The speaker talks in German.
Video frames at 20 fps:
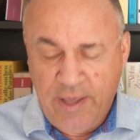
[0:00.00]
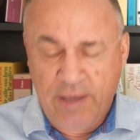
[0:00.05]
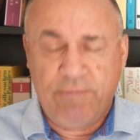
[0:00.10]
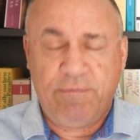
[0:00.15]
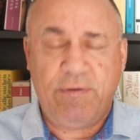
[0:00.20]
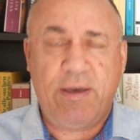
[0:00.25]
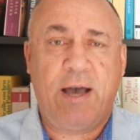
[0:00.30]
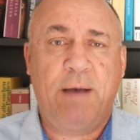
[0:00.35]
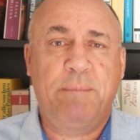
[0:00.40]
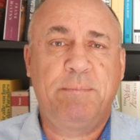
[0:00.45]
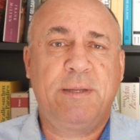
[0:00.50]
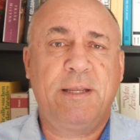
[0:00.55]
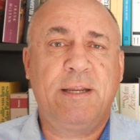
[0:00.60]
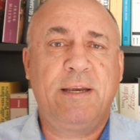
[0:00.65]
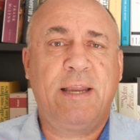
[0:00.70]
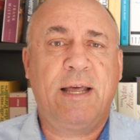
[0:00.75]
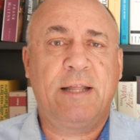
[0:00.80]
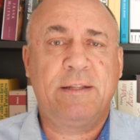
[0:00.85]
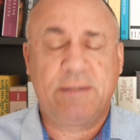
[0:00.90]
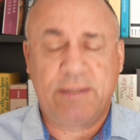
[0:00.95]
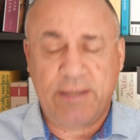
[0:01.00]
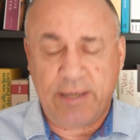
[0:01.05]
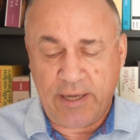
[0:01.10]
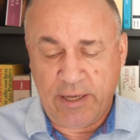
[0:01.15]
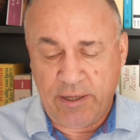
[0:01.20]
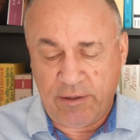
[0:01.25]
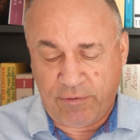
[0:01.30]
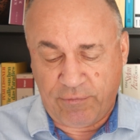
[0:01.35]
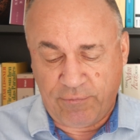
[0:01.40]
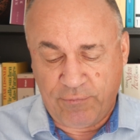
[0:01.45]
Wir haben den
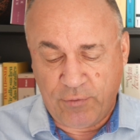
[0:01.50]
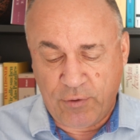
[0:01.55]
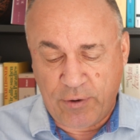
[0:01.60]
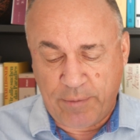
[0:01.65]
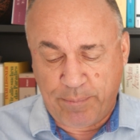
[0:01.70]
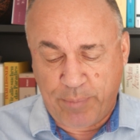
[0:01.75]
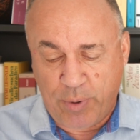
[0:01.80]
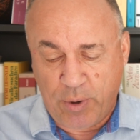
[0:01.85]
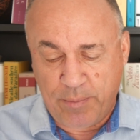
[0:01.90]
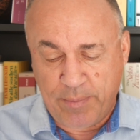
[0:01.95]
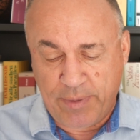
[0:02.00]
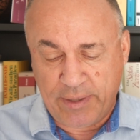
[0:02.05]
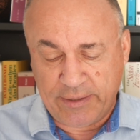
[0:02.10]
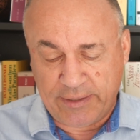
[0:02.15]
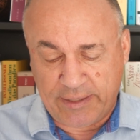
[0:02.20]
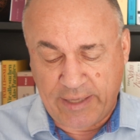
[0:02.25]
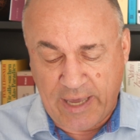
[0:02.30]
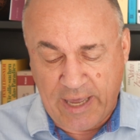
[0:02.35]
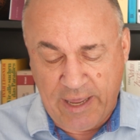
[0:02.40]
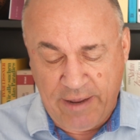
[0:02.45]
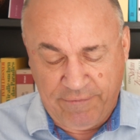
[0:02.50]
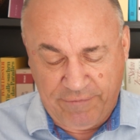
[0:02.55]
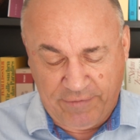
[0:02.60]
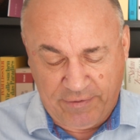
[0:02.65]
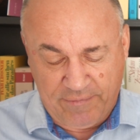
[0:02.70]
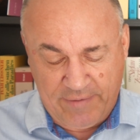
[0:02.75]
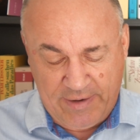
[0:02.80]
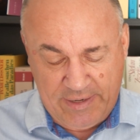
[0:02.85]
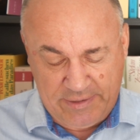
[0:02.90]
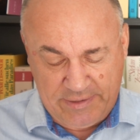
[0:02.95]
Landkreis
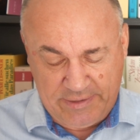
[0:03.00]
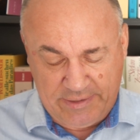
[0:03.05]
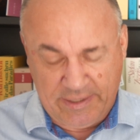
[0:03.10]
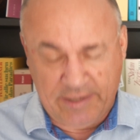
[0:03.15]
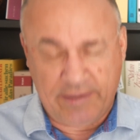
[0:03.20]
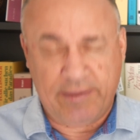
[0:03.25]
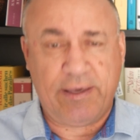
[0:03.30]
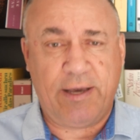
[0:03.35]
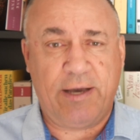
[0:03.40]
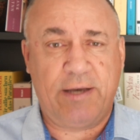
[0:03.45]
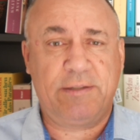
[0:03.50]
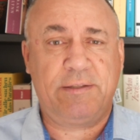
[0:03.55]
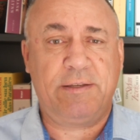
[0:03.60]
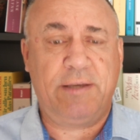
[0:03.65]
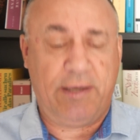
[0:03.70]
Vorpommern-Greifswald, der sagt,